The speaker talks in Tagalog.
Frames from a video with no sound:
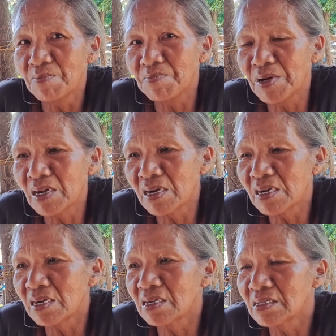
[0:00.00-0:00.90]

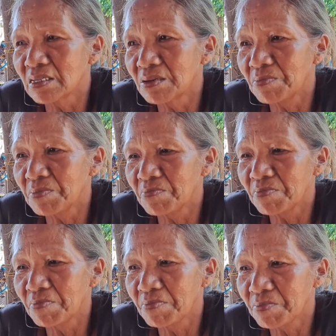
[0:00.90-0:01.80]
binili.
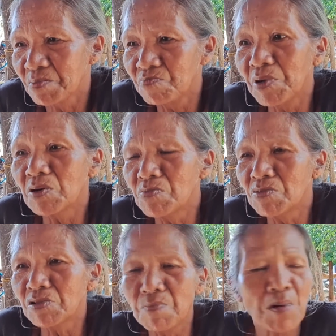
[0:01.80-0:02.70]
Pero
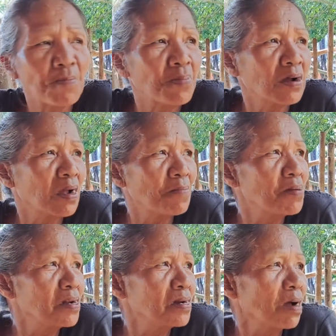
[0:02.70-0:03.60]
mura pa ang
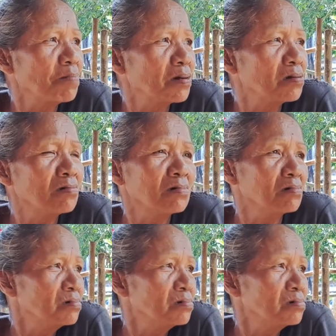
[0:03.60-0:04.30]
pagkabili namin doon.